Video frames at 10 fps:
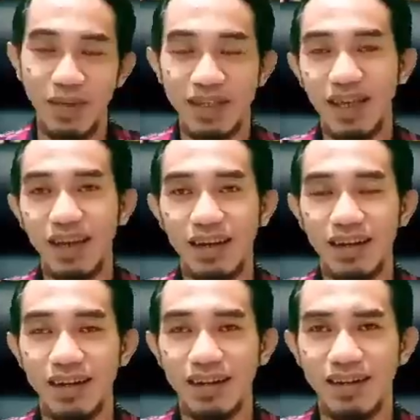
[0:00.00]

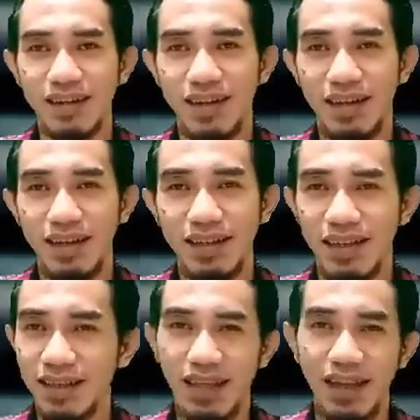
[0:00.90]
Misal
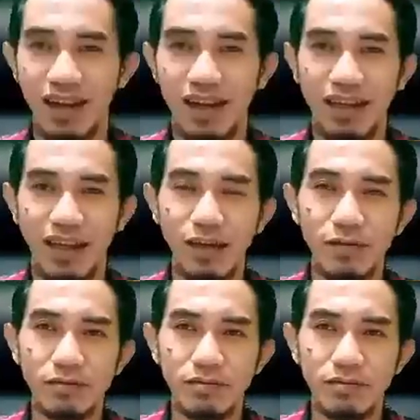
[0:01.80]
kita lah ya.